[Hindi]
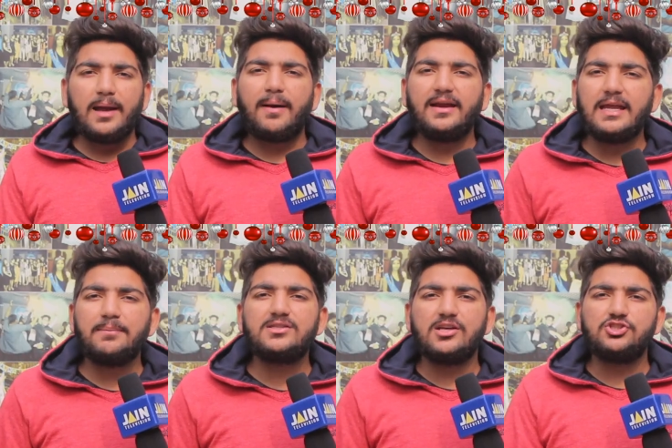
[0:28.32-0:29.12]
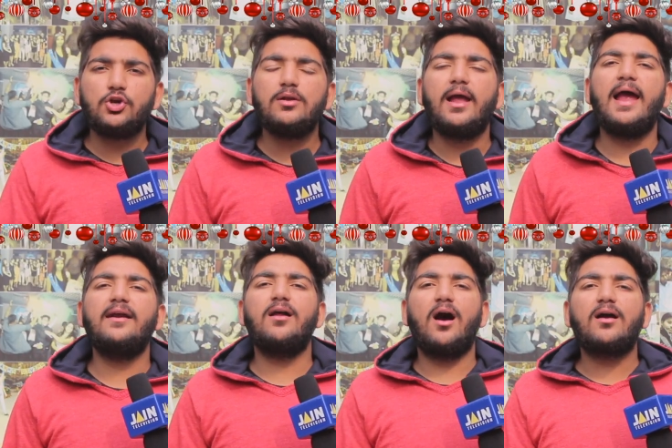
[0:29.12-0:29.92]
हाय माय नेम इज अंशुल
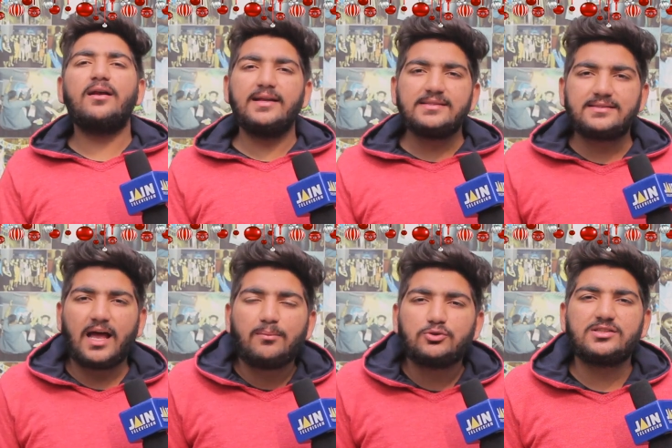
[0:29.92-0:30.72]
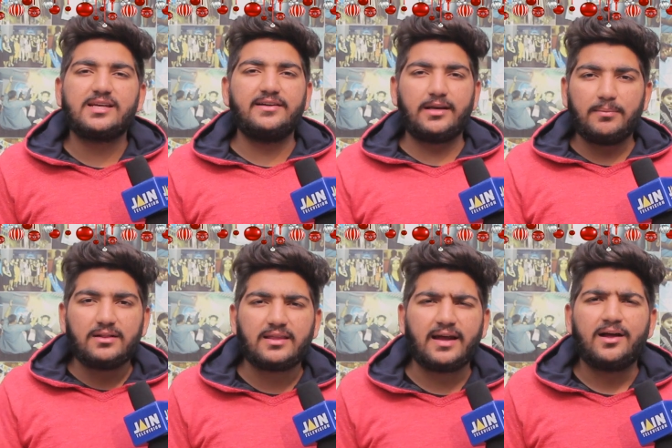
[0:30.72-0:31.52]
एंड अगर इस साल मुझे सेंटा
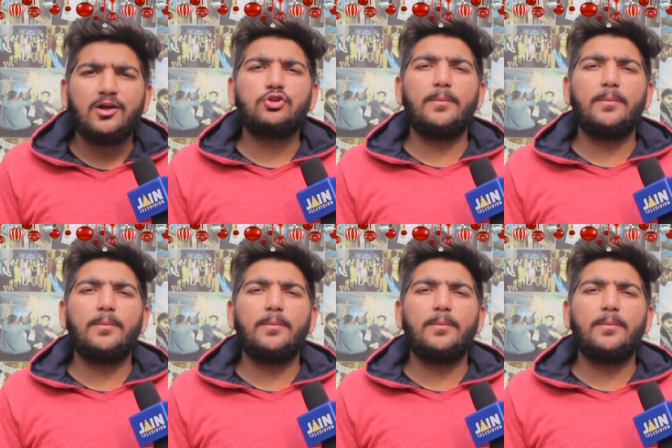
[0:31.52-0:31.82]
मिलते हैं